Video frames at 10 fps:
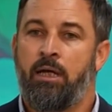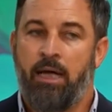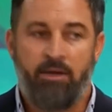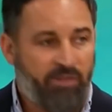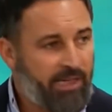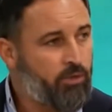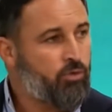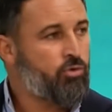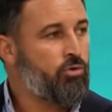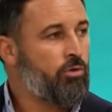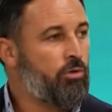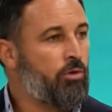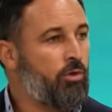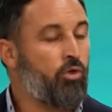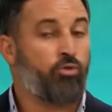afganos
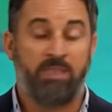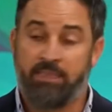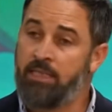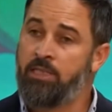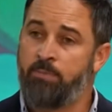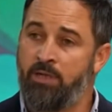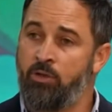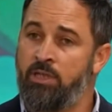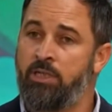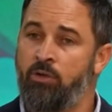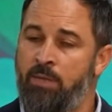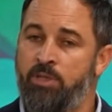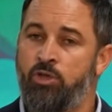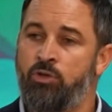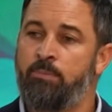con los militares españoles y con la
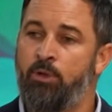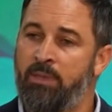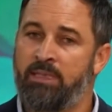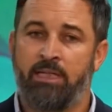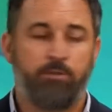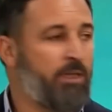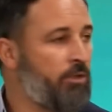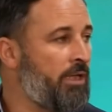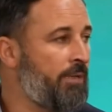misión diplomática española.